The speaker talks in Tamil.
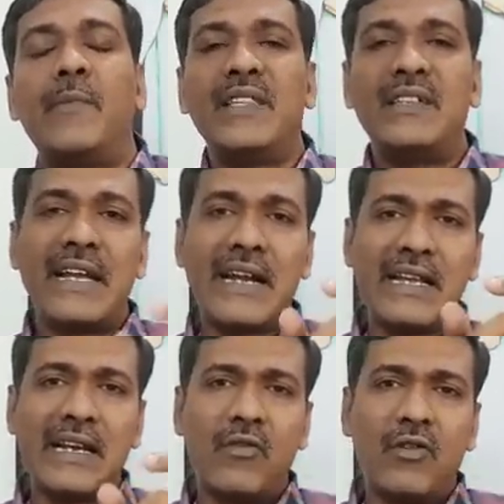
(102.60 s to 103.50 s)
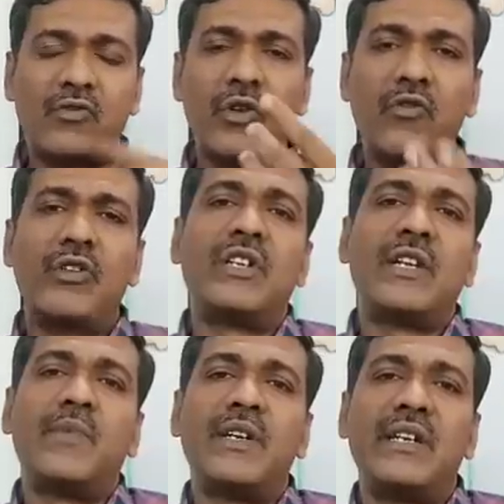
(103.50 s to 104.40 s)
அப்போ இந்த டெக்னிக்கை நான் உங்களுக்கு சொல்லிக் கொடுக்க
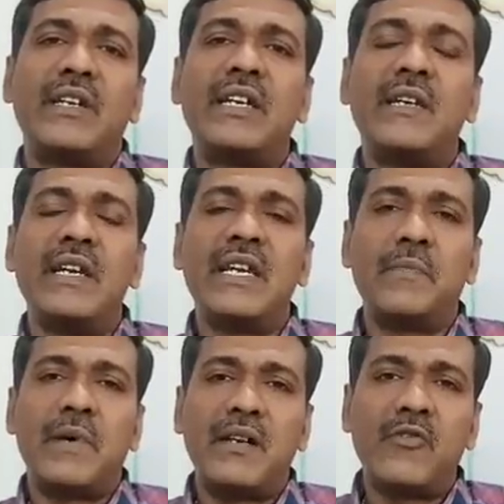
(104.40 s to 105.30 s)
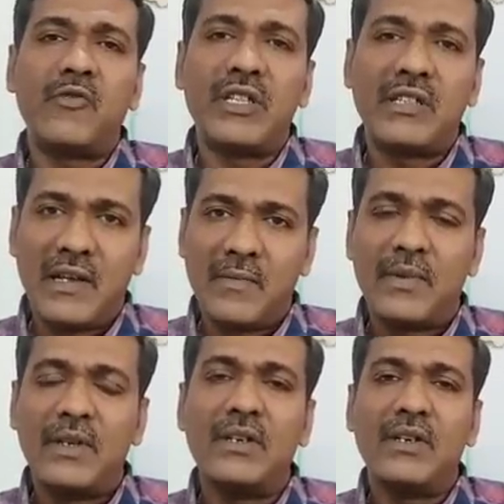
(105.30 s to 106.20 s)
ட்ரை பண்ணிகிட்டு இருக்கேன் இன்றைக்கி பார்க்கக்கூடிய
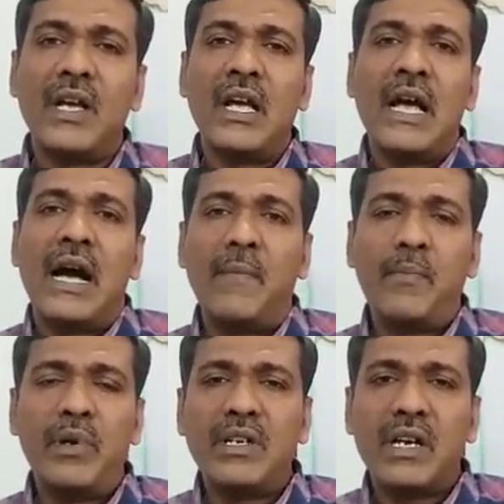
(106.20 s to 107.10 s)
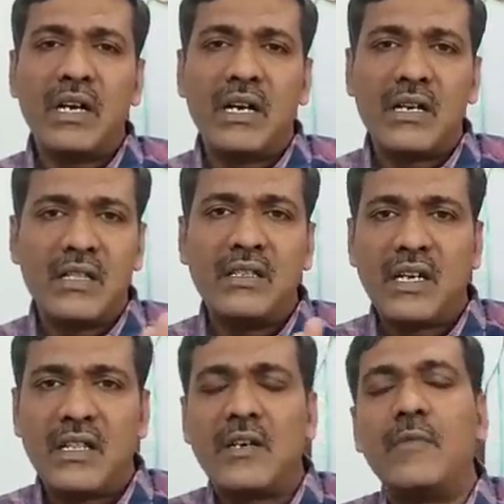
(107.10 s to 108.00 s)
தலைப்பு அப்பனுக்கு ஆகாத
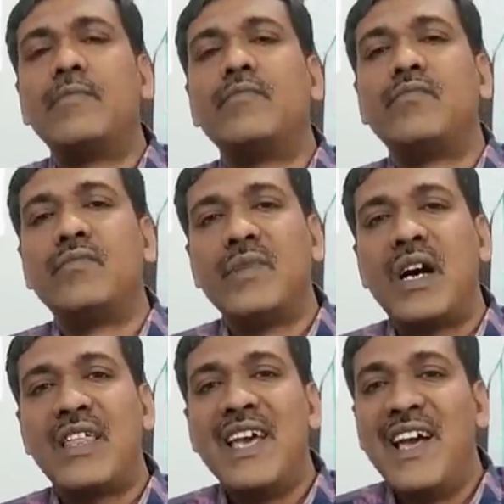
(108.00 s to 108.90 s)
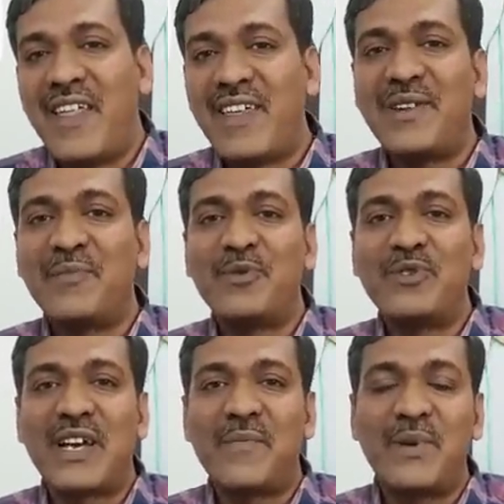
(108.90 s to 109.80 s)
ஜாதகம் அதன் அதனங்க
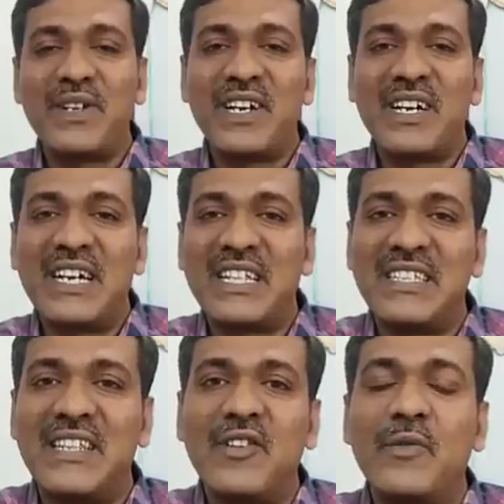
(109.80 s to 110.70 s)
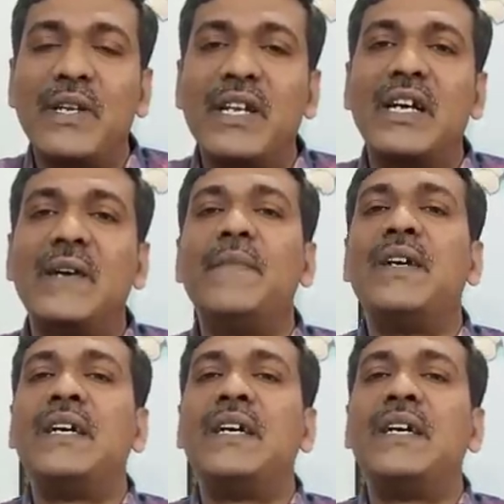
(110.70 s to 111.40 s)
புதுசாக அப்பனுக்கு ஆகாத ஜாதகம் அப்படின்னா